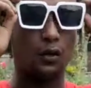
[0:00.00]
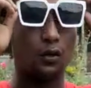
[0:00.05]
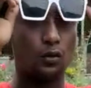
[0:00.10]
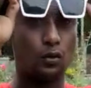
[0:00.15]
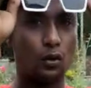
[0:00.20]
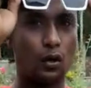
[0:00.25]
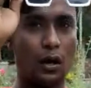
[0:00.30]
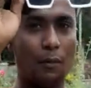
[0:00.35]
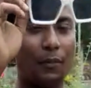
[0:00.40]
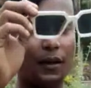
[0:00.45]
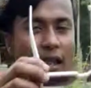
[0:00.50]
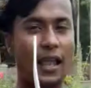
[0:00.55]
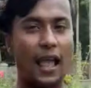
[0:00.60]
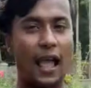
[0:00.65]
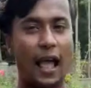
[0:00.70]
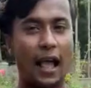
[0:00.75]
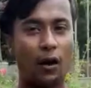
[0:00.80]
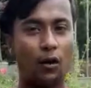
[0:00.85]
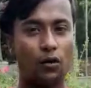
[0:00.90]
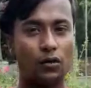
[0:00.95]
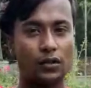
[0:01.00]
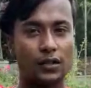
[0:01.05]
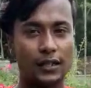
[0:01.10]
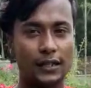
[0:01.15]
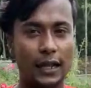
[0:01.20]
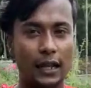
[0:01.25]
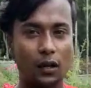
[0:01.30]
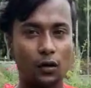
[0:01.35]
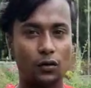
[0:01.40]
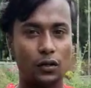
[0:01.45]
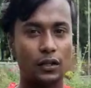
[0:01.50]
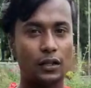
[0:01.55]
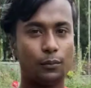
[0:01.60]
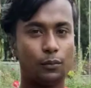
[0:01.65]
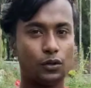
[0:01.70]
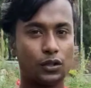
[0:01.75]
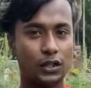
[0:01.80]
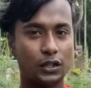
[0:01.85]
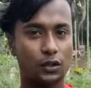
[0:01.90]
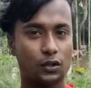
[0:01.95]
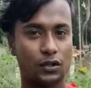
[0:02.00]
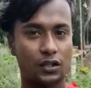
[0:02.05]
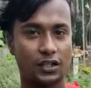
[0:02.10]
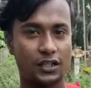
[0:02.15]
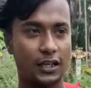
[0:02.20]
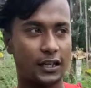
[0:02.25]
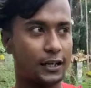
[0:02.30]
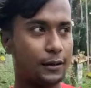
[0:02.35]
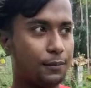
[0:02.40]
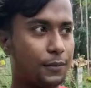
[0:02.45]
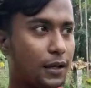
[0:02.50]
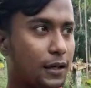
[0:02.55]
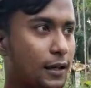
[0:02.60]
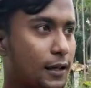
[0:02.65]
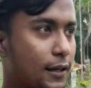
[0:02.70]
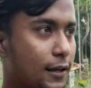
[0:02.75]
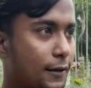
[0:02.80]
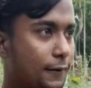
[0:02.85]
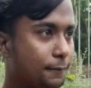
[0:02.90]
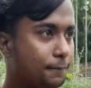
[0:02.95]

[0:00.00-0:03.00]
তো আমি এখন যে ডায়লগটা দেবো সেটা হচ্ছে শাকিব খানের